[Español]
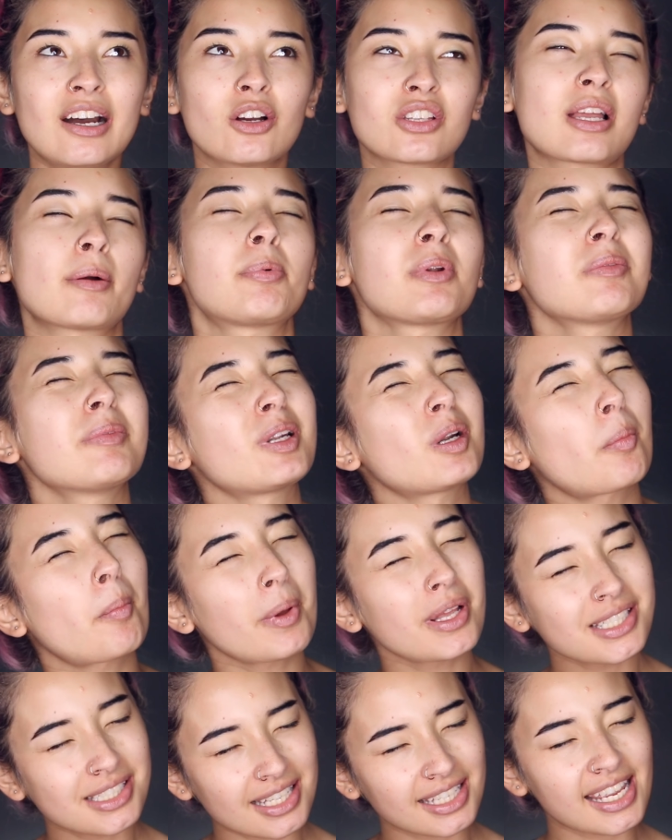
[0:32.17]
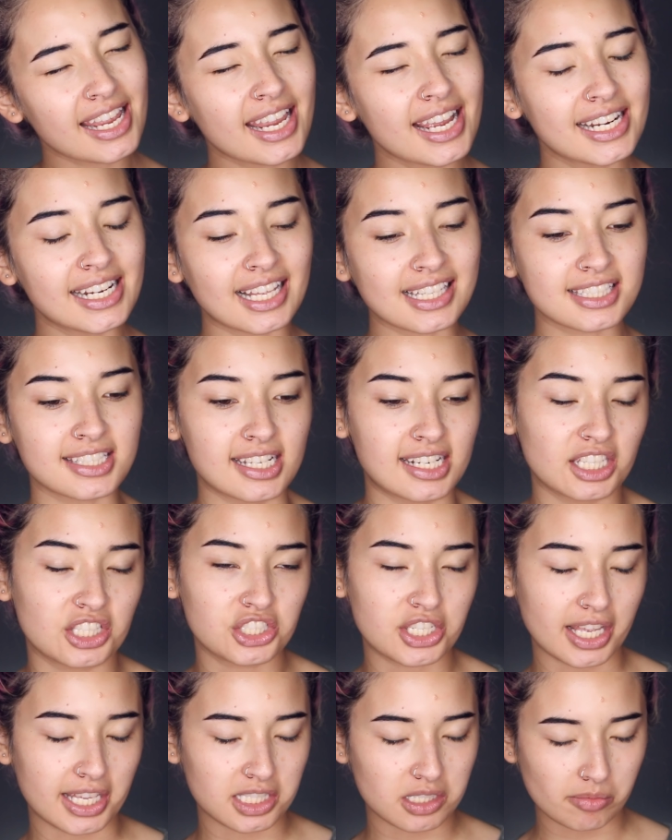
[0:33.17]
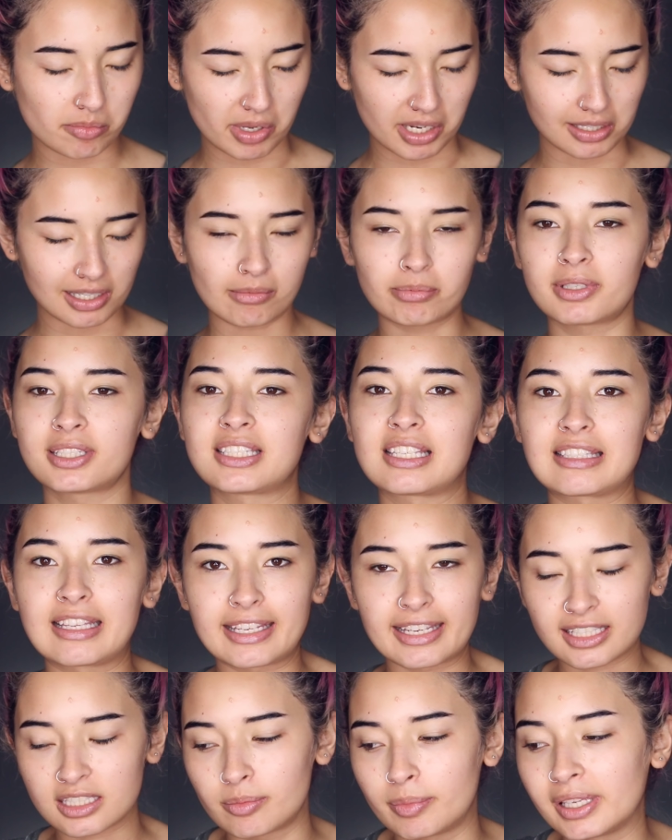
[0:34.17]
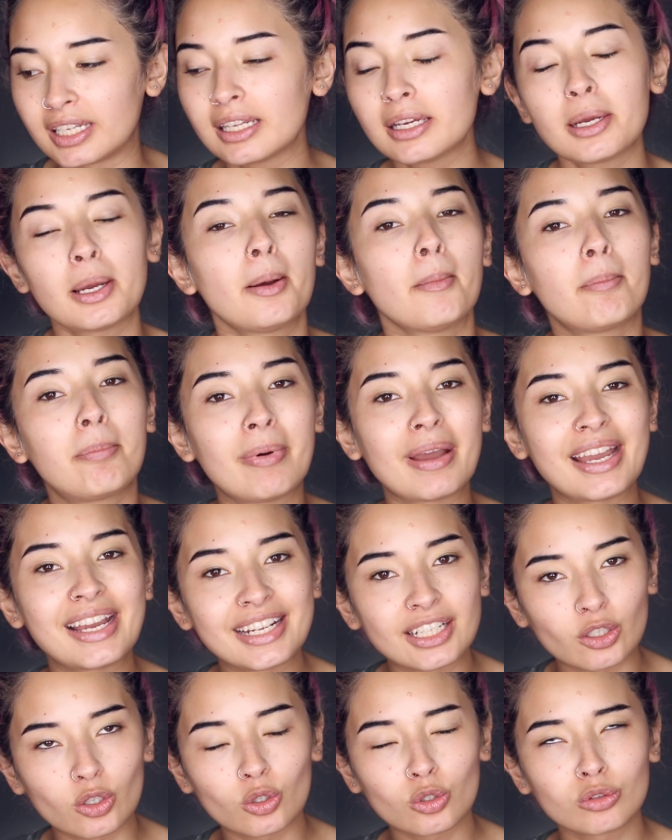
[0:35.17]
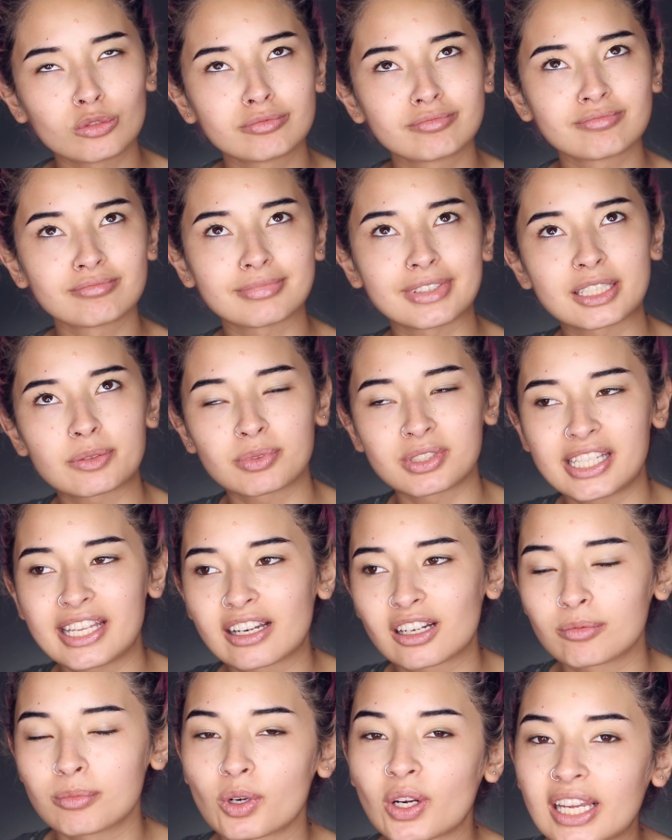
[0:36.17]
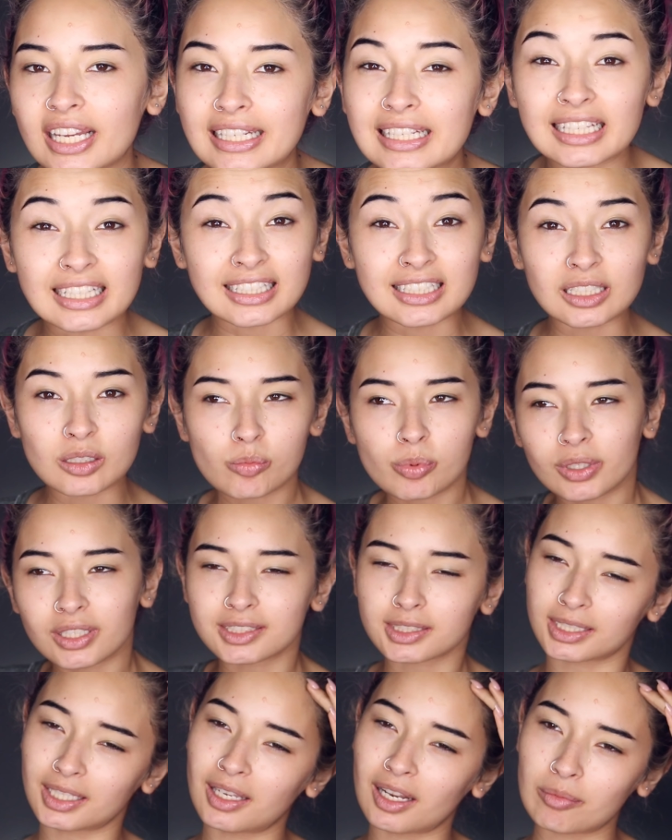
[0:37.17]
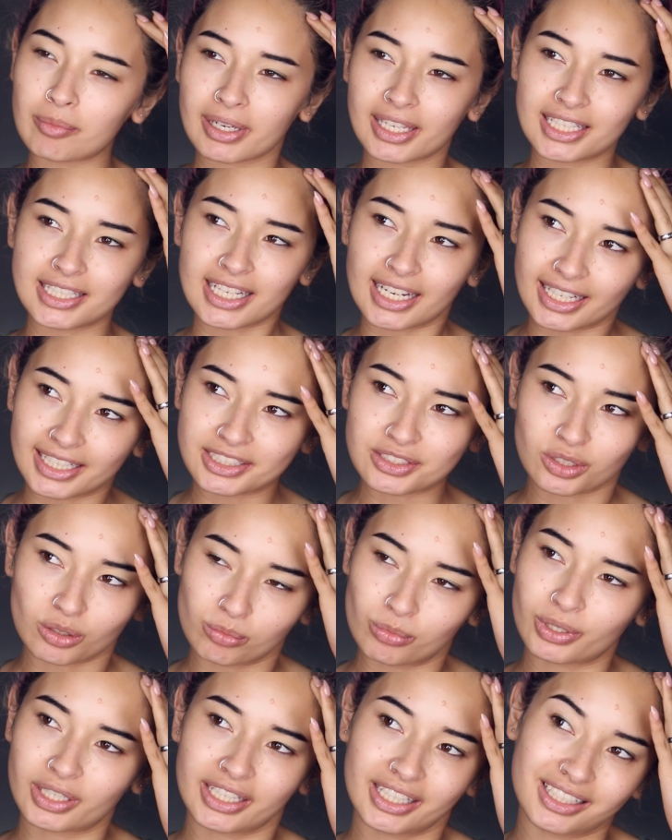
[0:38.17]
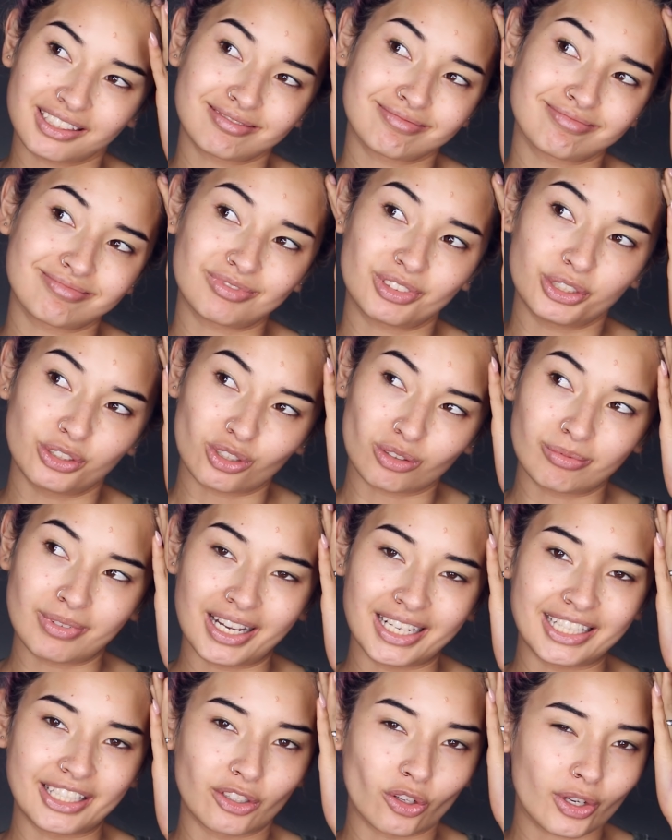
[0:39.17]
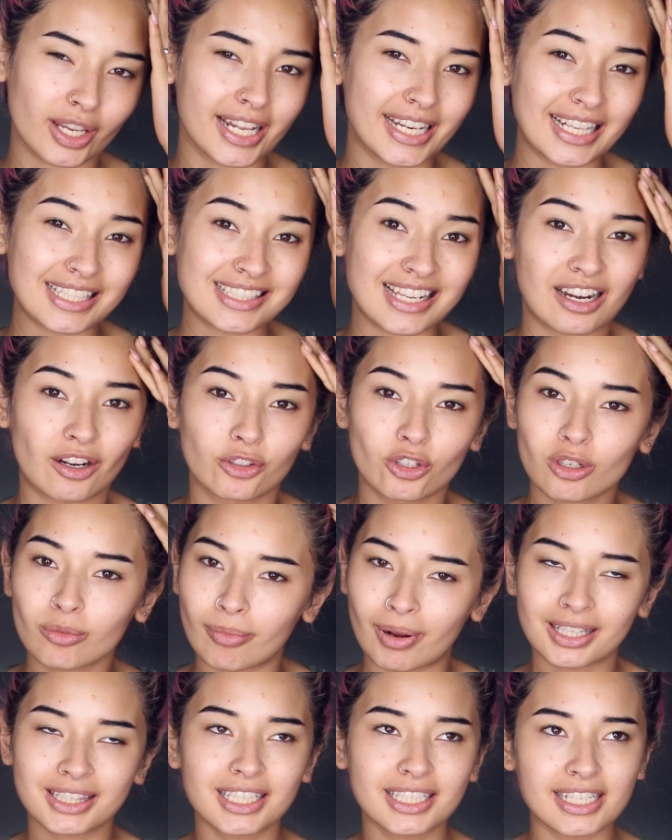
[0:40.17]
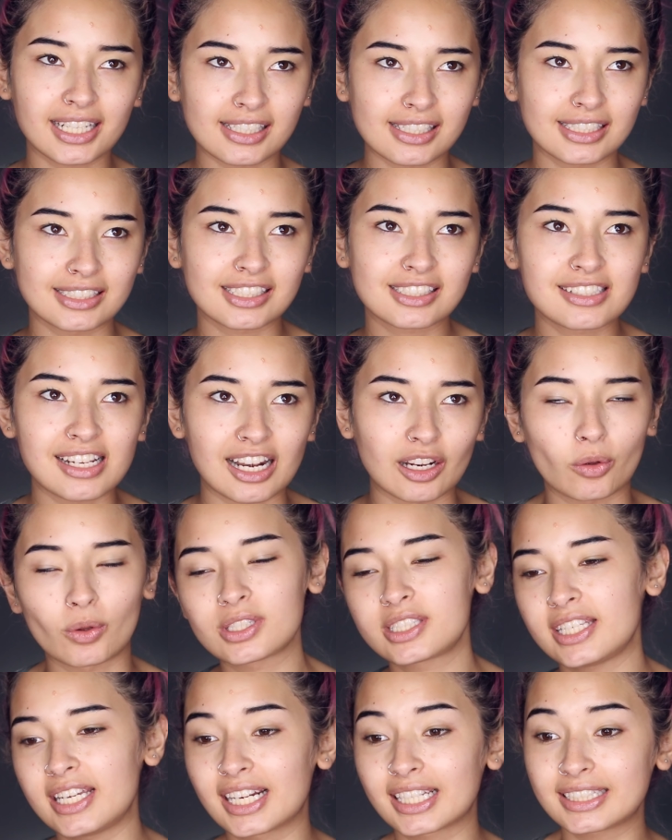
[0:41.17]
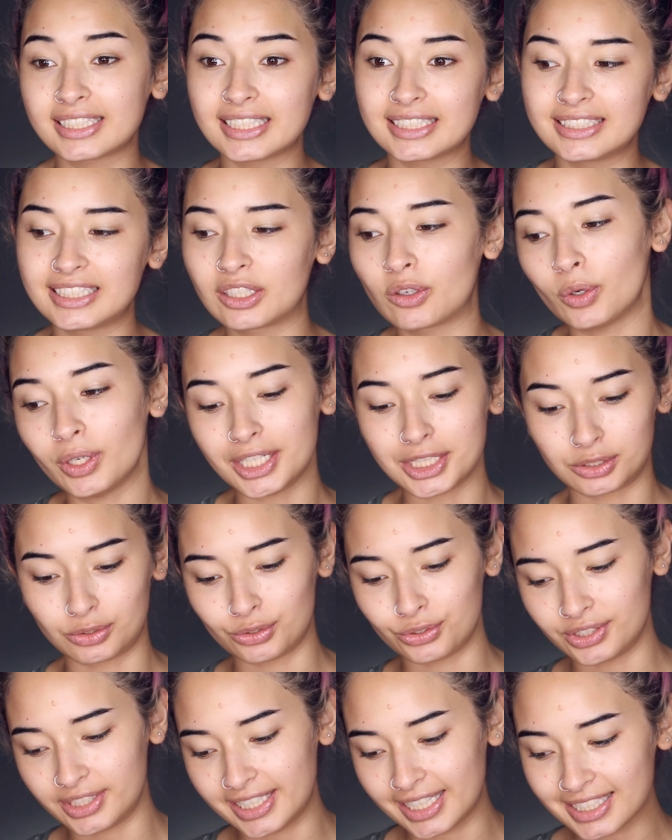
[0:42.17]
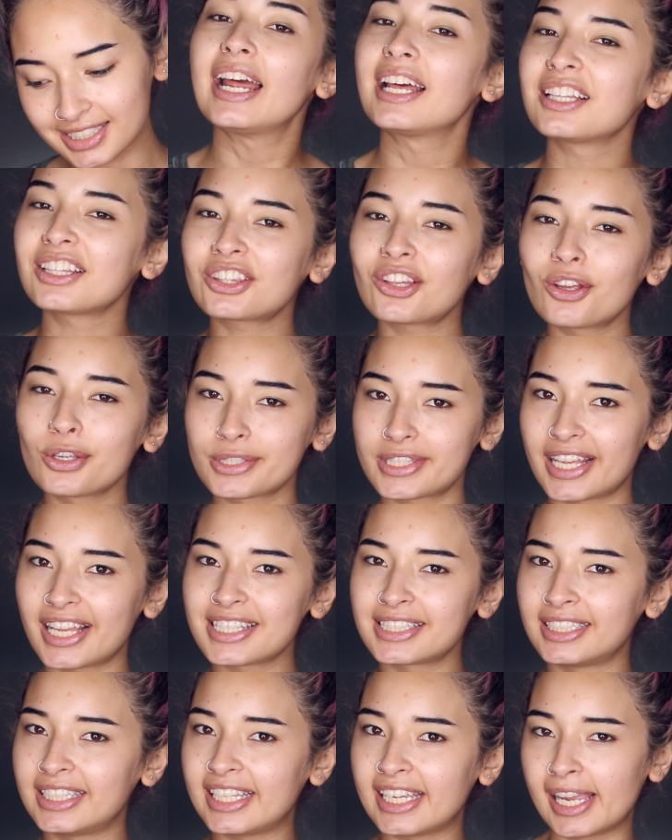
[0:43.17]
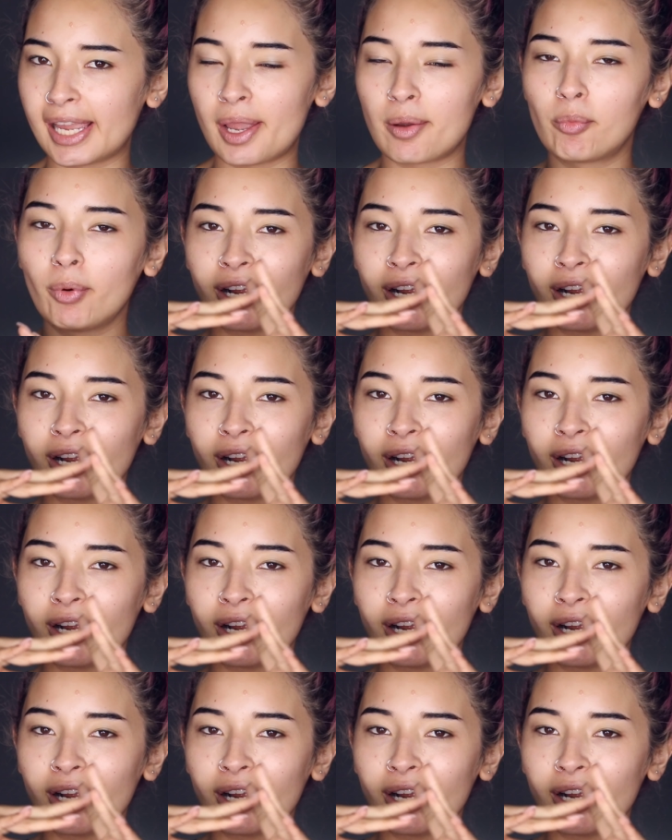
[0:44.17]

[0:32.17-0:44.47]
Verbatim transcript: o sea primero pensé que quería ser Jasmine, la princesa Jasmine, pero Después dije como que, ah, pero es que el maquillaje es como que muy normal y no quería hacer algo normal, tenía ganas de hacer algo así artístico en estos días. Entonces dije,